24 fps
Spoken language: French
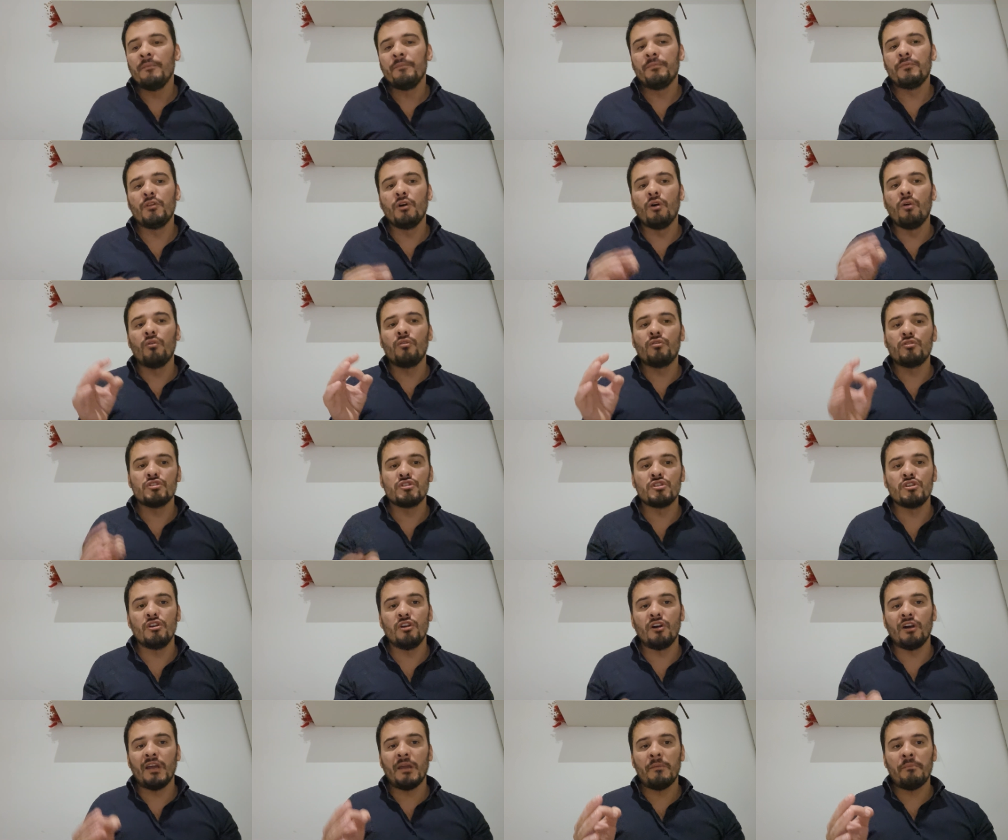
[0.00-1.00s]
Donc, je
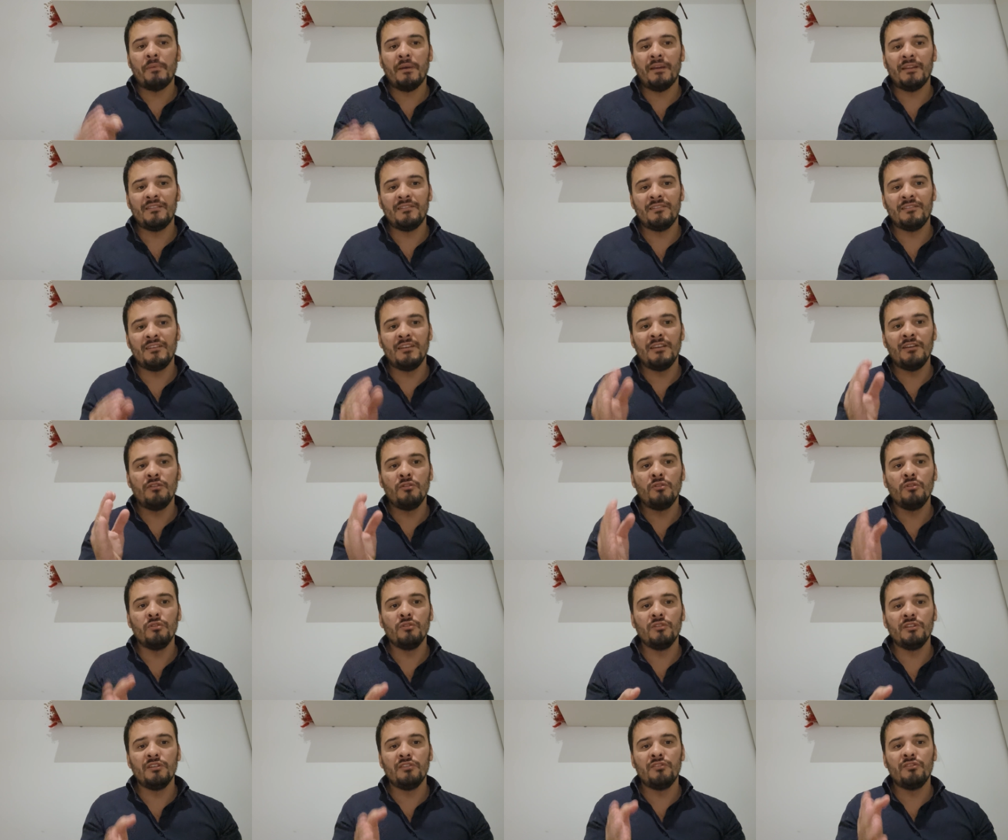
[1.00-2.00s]
le répète ici,
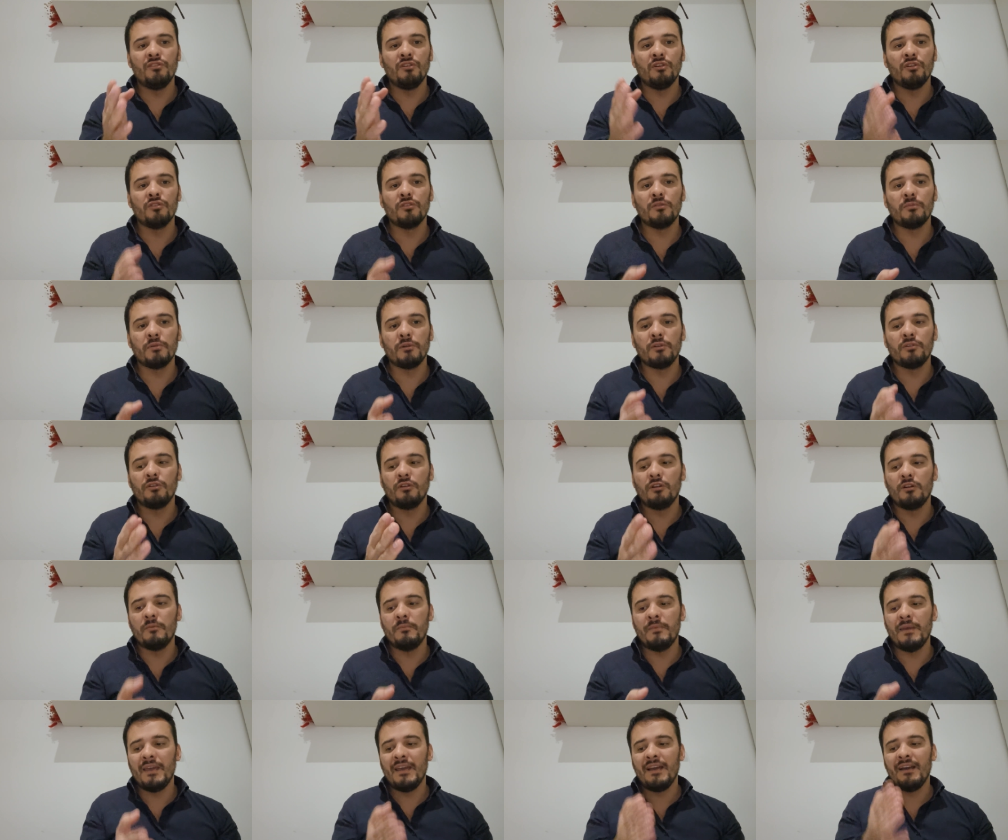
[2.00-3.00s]
l'audition de Bruno
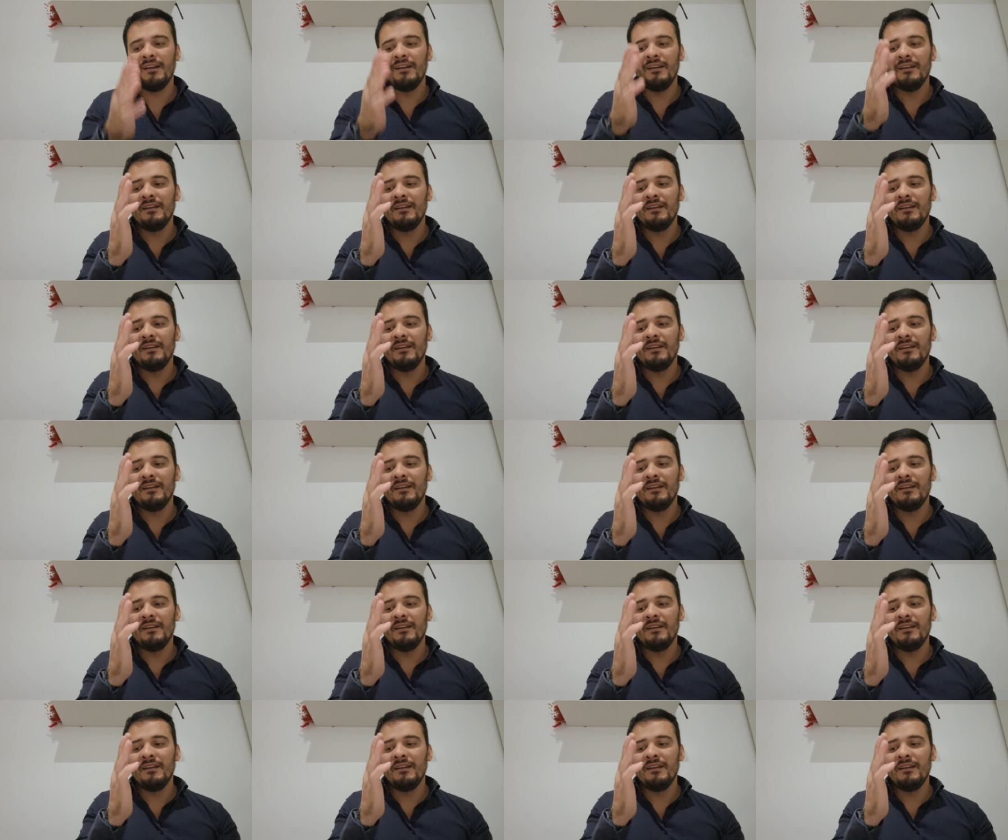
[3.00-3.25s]
Le Maire,